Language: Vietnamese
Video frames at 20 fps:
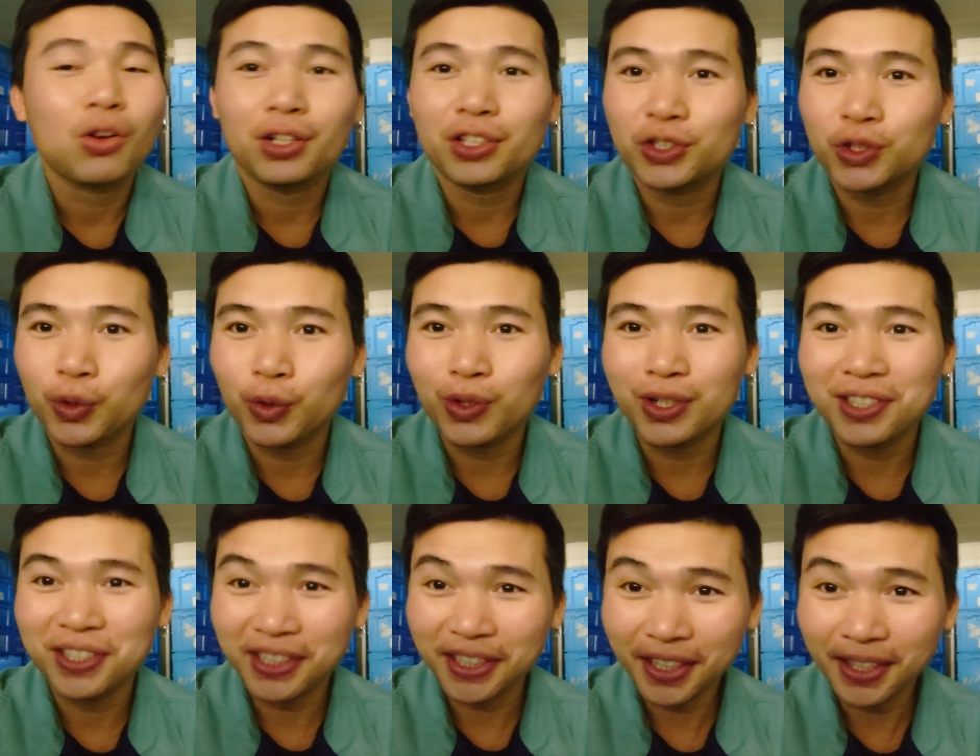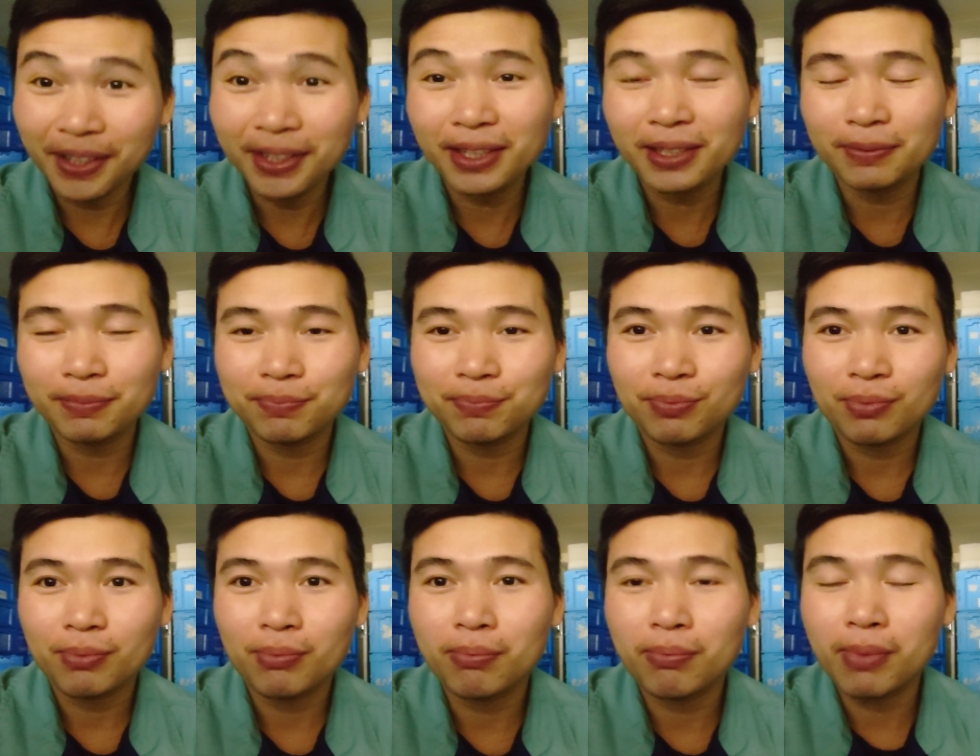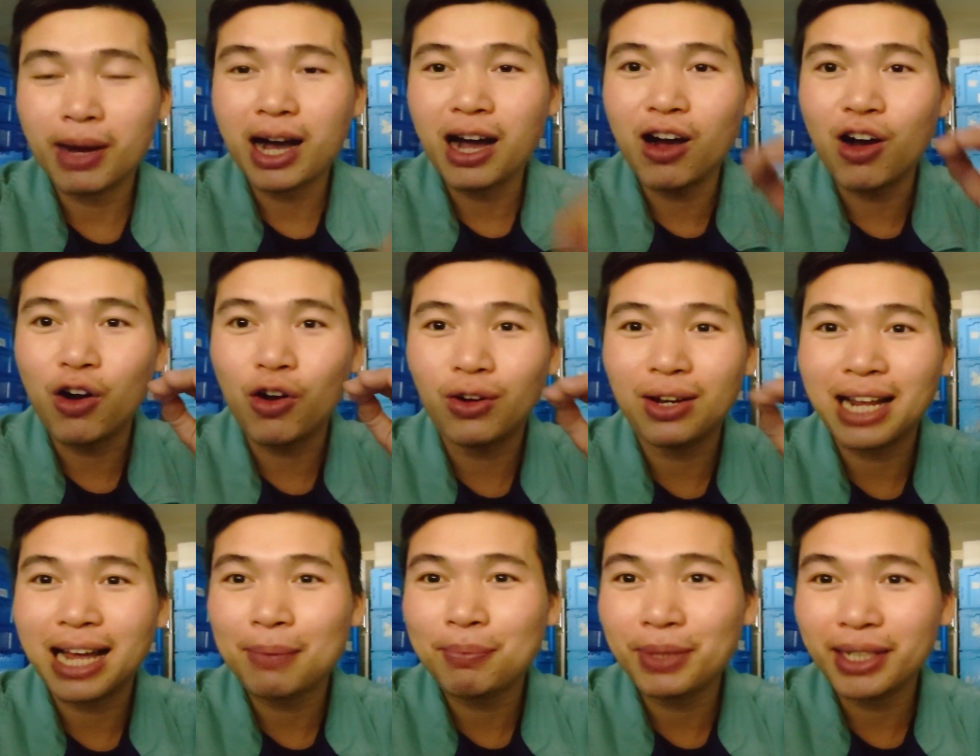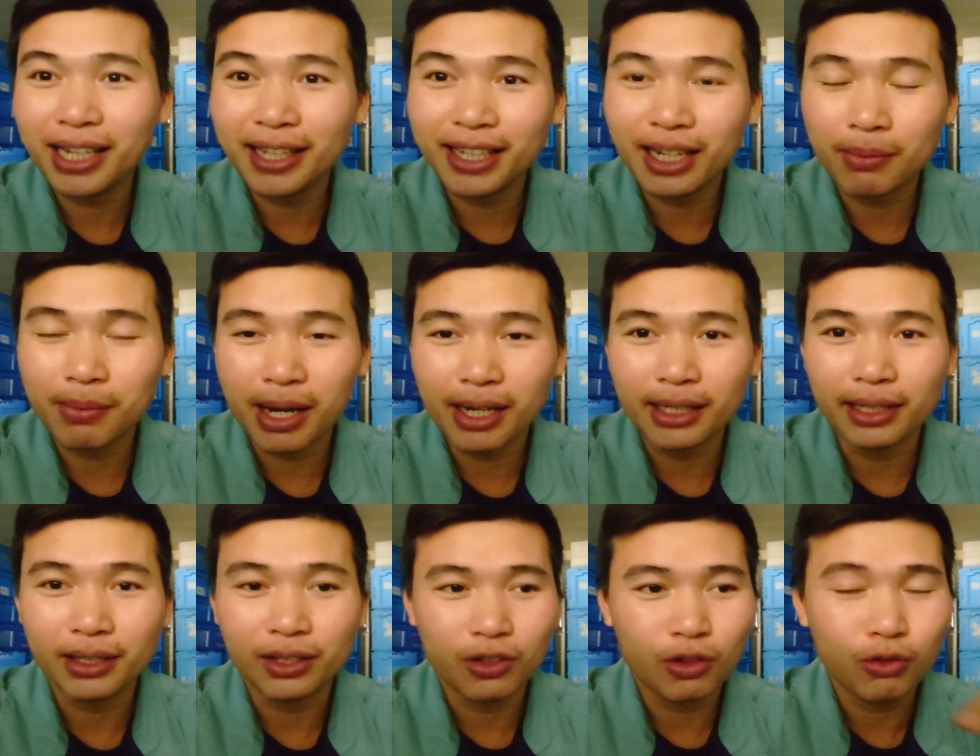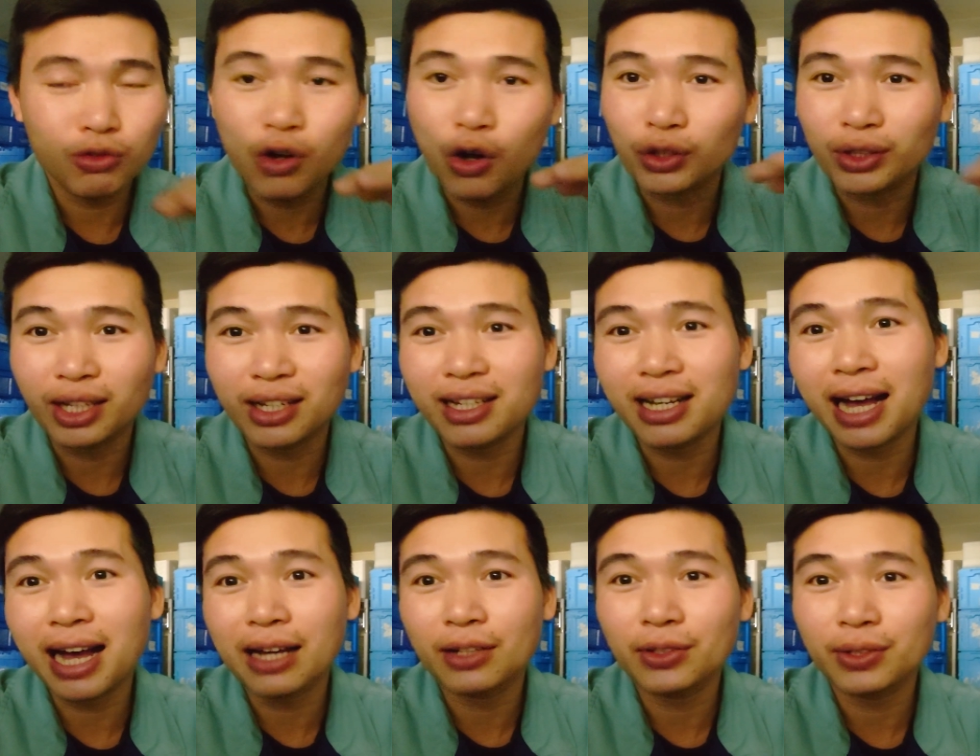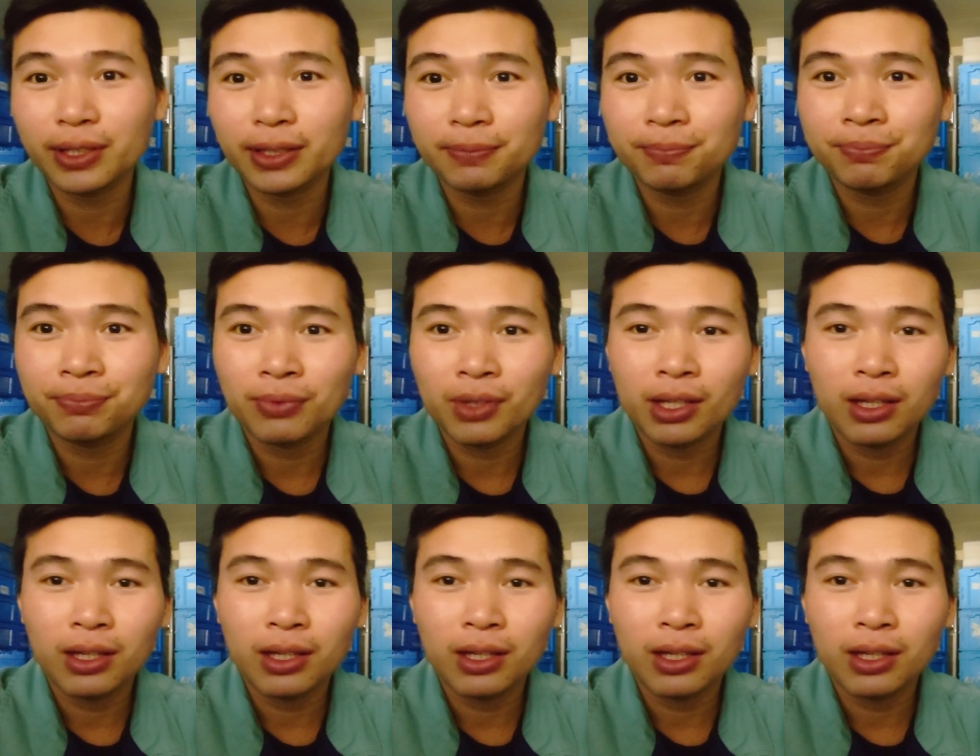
còn cái số lượng người á mà họ làm bên này các bạn này không có tăng cá rồi á